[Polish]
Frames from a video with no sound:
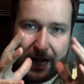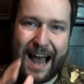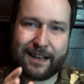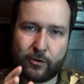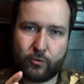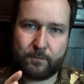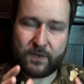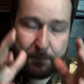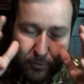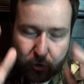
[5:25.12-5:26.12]
handlu
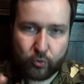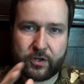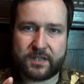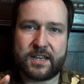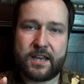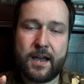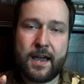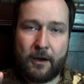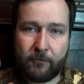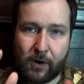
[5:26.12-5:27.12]
i produkcji,
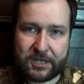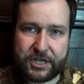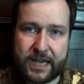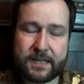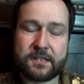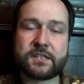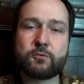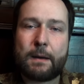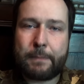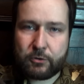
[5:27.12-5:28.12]
właśnie
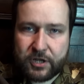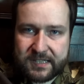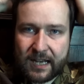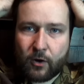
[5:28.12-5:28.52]
złapał się za